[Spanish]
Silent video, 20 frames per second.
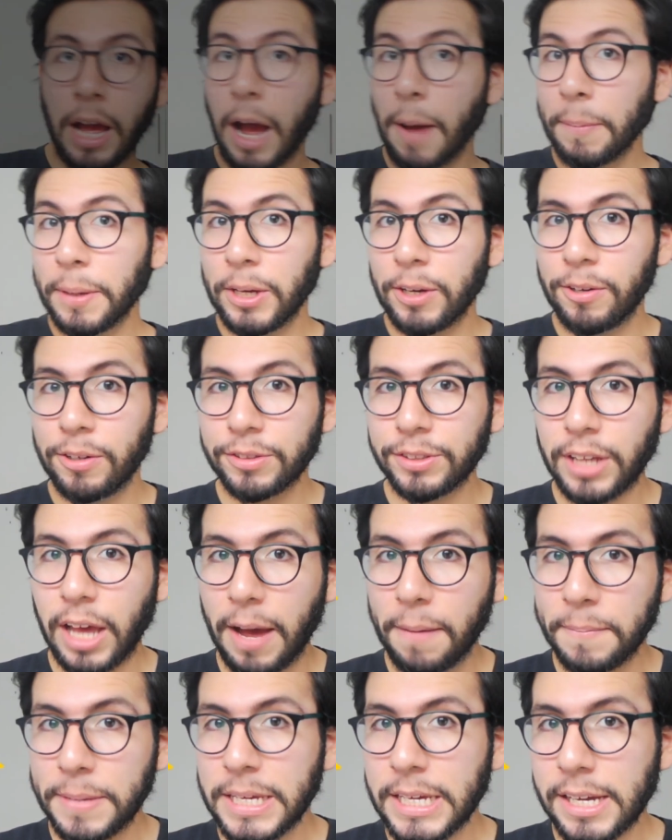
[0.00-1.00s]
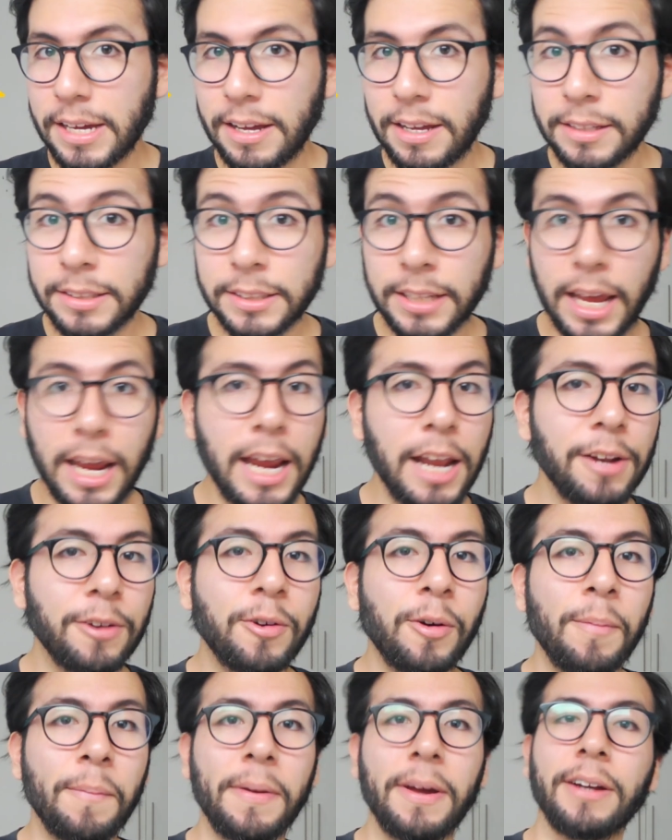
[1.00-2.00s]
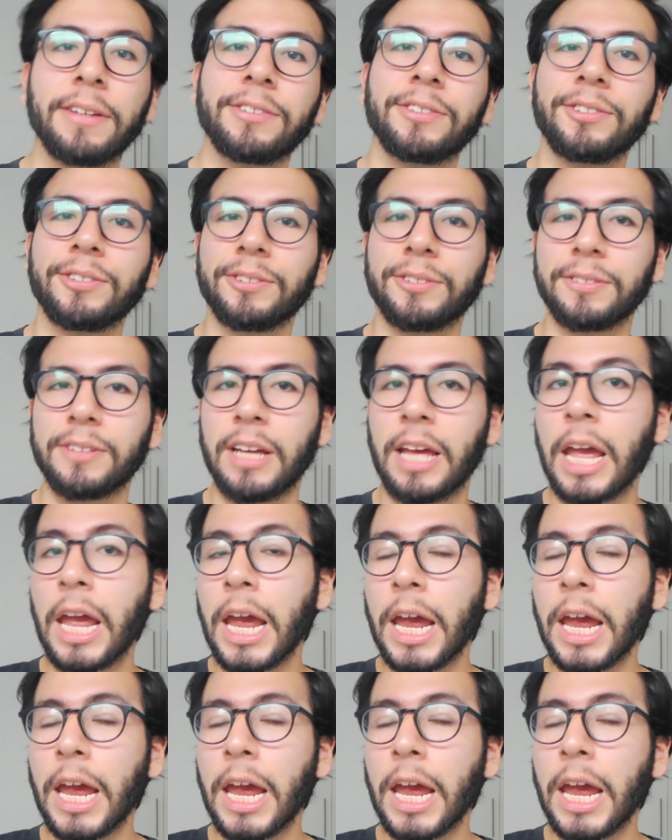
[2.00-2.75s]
Amigos, amigas, el comercio.